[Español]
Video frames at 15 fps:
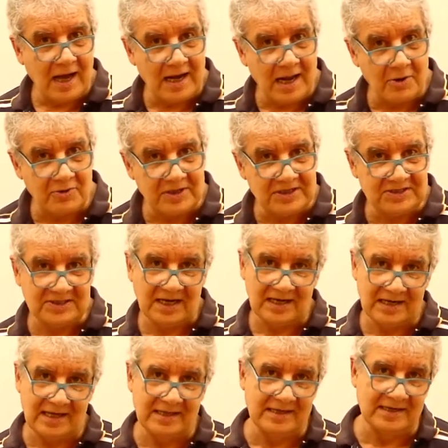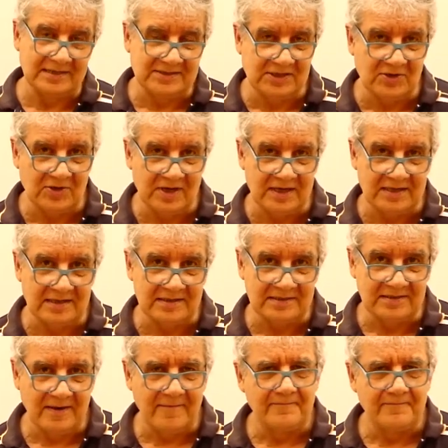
a la orilla en la dirección X